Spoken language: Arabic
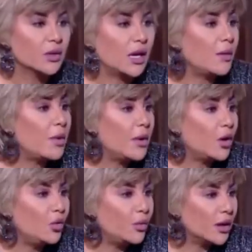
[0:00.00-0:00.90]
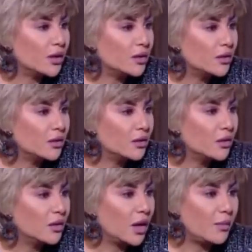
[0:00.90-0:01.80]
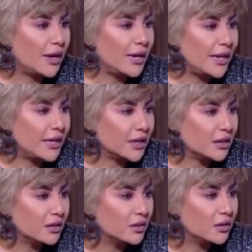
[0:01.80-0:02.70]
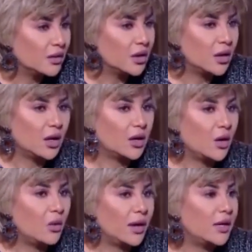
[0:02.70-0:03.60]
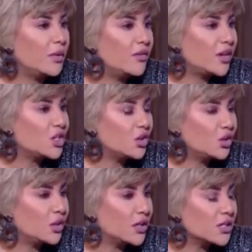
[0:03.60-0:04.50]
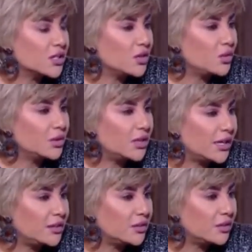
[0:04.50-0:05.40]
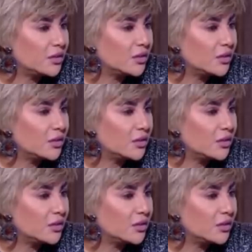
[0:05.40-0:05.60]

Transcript: هبقى مرعوبه هبقى قلقانه آه، هو انا ما ينفعش يا دكتور انزله بالدايت